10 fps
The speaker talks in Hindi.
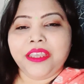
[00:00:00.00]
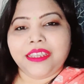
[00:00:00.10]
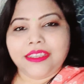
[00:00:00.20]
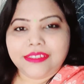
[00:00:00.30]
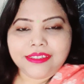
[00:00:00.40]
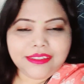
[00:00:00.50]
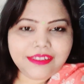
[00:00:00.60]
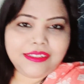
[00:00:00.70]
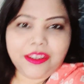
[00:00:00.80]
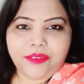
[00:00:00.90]
कि इसी
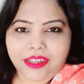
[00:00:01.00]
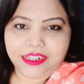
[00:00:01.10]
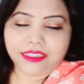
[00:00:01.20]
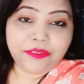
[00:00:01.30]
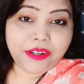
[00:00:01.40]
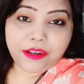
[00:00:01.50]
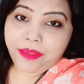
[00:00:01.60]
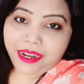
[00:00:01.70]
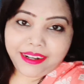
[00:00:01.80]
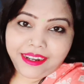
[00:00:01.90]
चीज़ की आवाज़ आती वरना
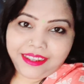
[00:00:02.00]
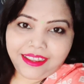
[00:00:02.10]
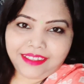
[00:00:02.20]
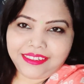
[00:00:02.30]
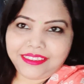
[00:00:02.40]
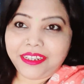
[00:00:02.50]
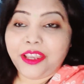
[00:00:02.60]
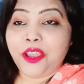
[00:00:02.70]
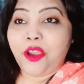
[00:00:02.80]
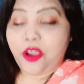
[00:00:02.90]
पहले नहीं आती थी
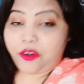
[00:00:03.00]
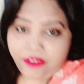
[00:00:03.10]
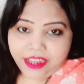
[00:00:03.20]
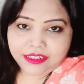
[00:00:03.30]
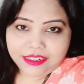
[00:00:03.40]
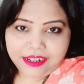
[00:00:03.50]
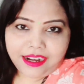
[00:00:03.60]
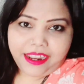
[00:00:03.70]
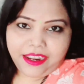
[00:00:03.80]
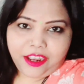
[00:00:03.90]
और फ़ैन चल रहा
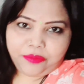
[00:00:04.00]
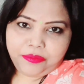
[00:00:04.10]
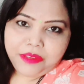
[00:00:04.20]
है अब